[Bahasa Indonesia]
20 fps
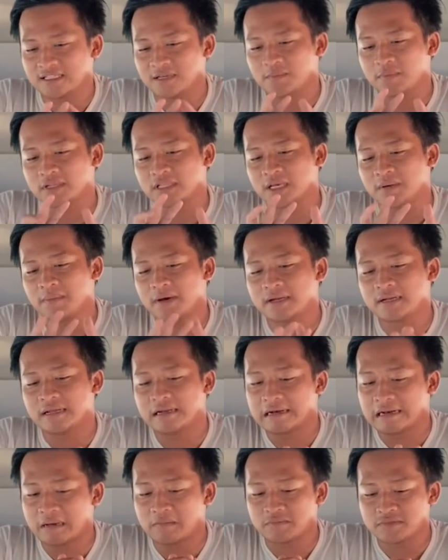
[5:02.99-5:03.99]
Yang pertama ada
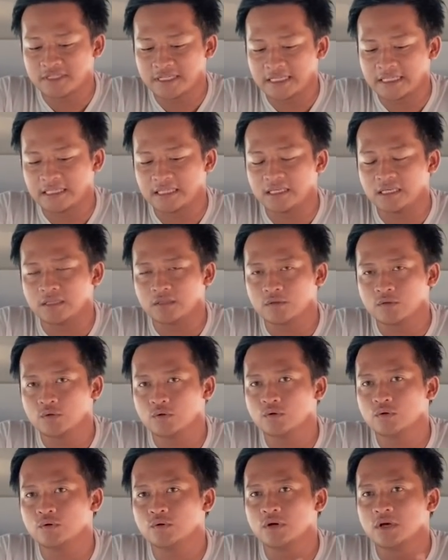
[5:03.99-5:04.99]
6 seat
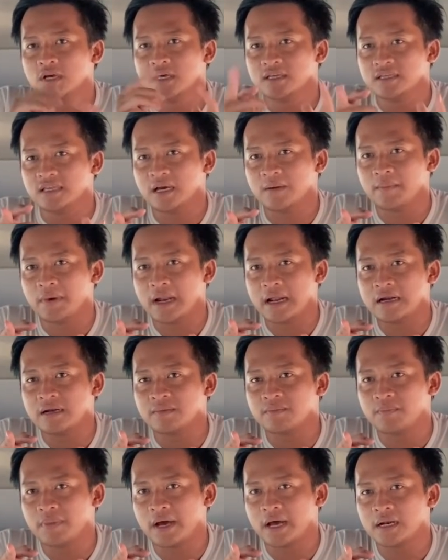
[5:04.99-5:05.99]
itu yang paling
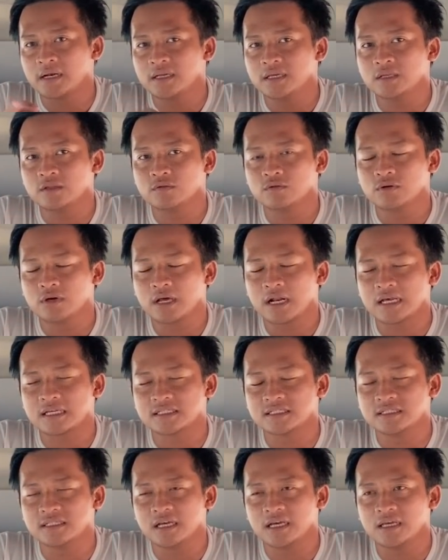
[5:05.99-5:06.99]
depan itu
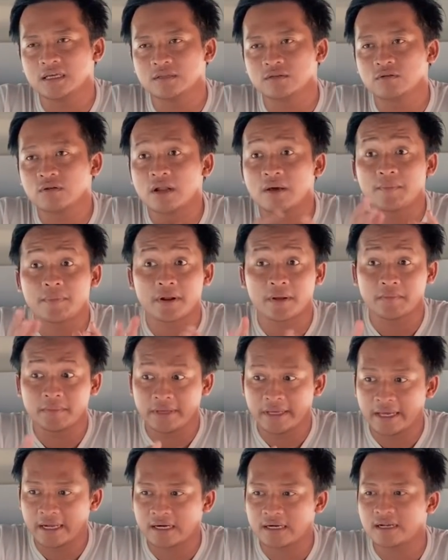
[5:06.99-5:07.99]
kelasnya itu La
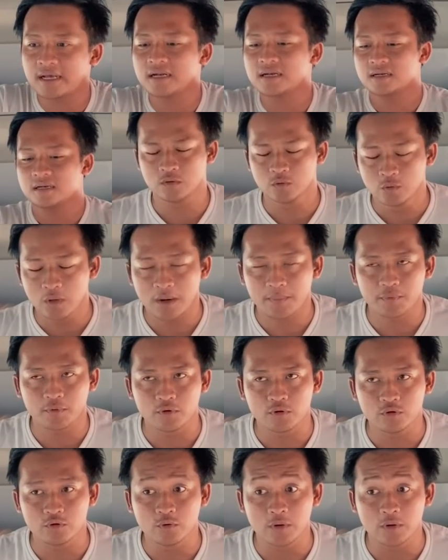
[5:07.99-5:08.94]
Premier dan 22